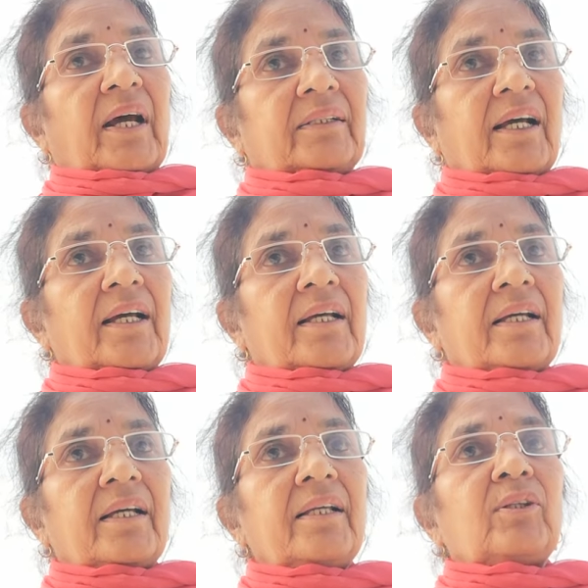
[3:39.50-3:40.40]
पे आता
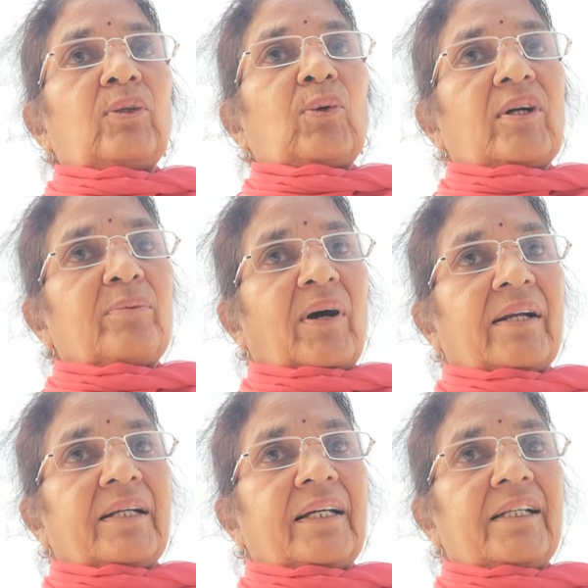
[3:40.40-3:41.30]
है तोरण
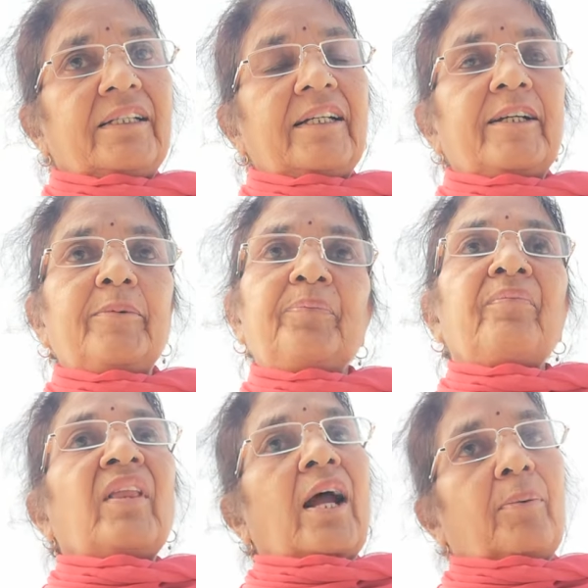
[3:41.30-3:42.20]
मारने के लिए
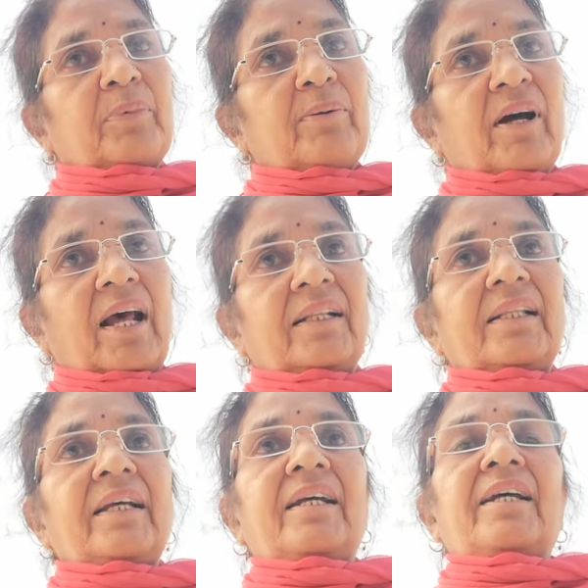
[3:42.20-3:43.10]
अपनी बारात
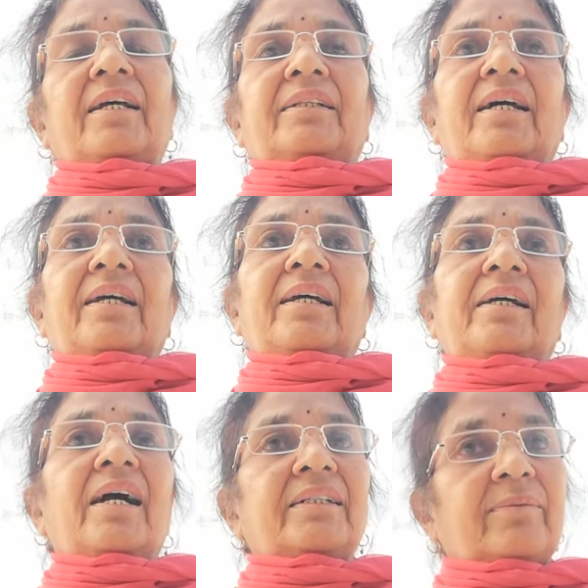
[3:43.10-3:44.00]
लेके आता है
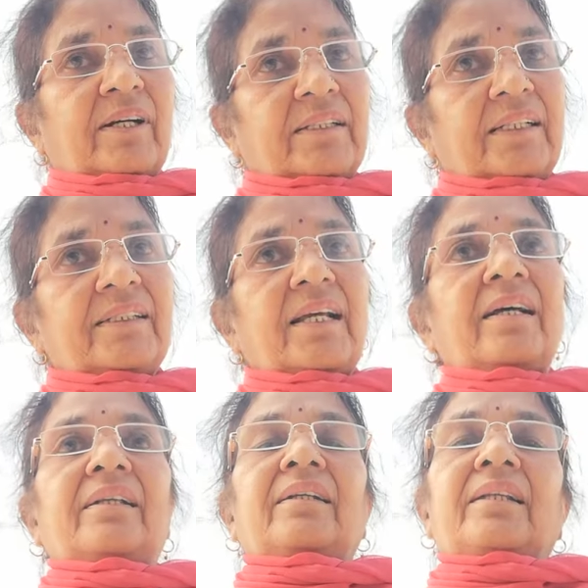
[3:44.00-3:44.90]
गाजे बाजे के
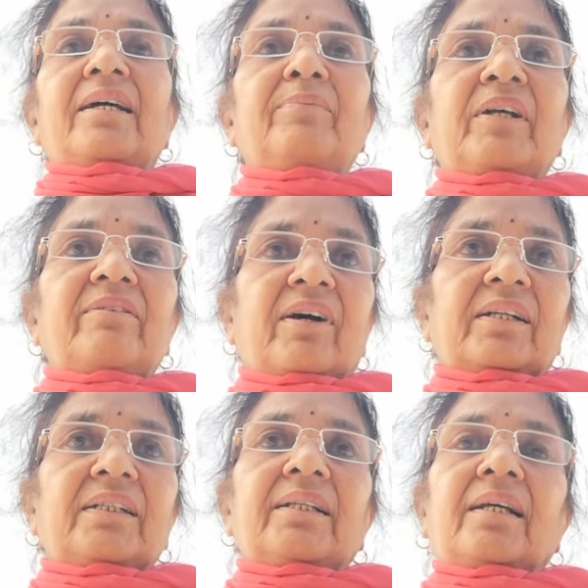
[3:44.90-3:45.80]
साथ आता है परिवार
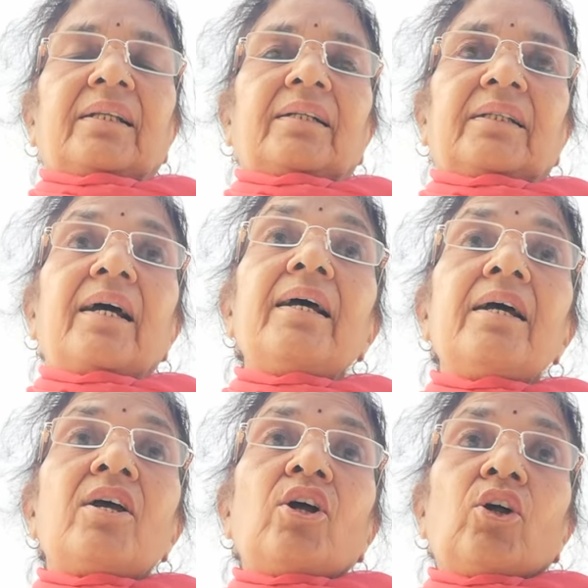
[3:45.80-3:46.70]
के साथ आता है
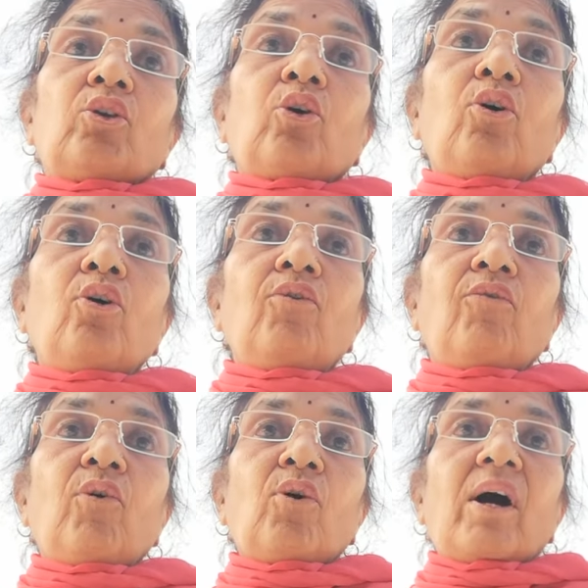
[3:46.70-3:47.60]
तो
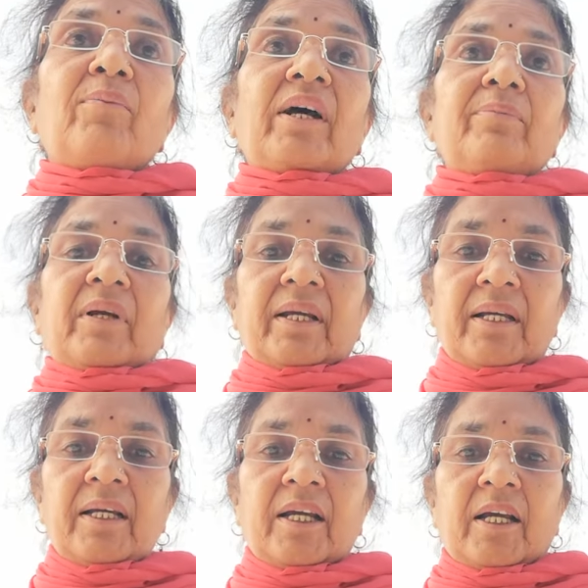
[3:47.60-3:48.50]
वो कमर
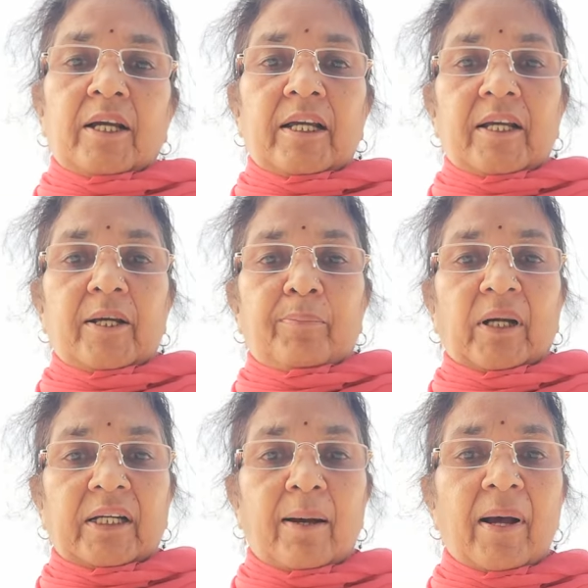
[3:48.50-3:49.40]
में
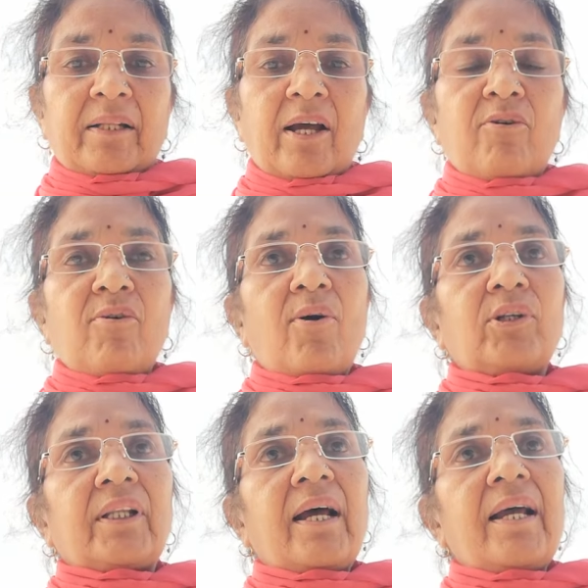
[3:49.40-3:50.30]
पट्टा बांधा हुआ
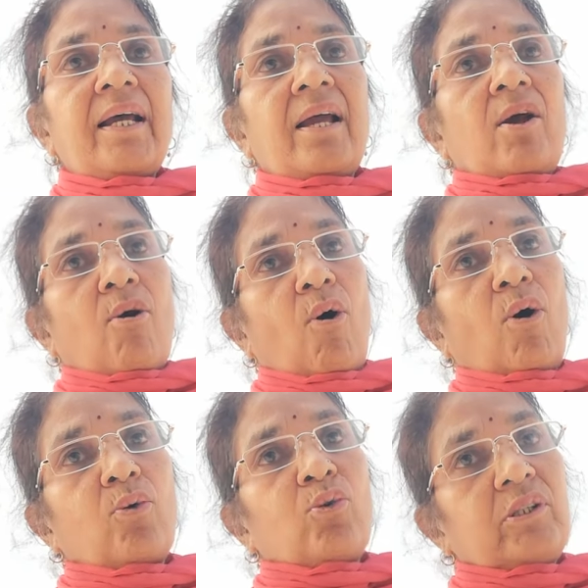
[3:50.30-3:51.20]
होता है
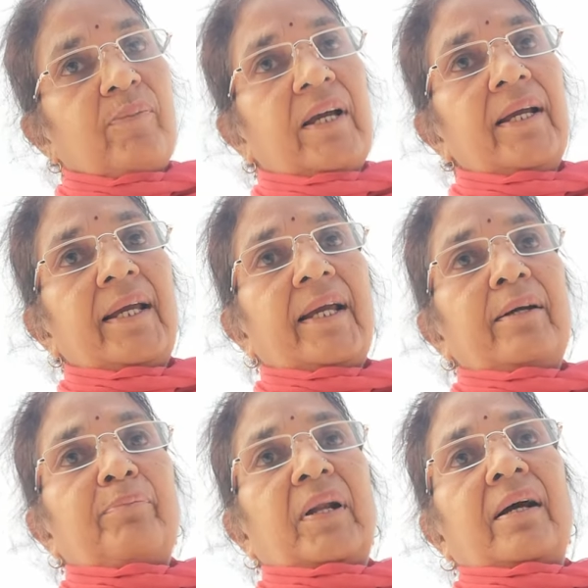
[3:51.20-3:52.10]
और उसमें
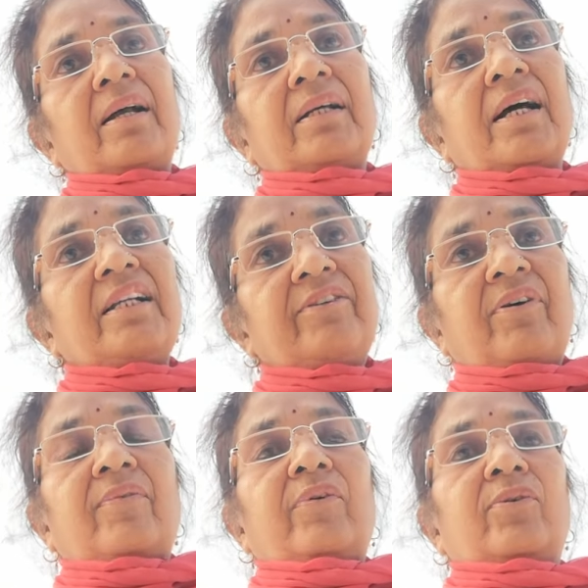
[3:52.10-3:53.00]
एक प्रकार का
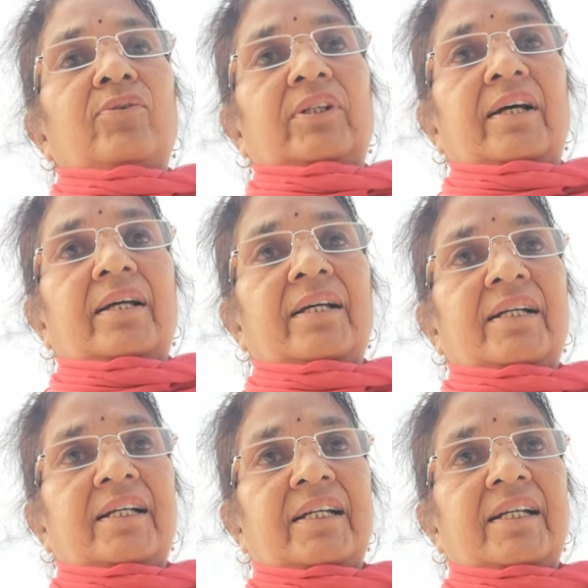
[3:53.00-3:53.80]
लिफाफा होता है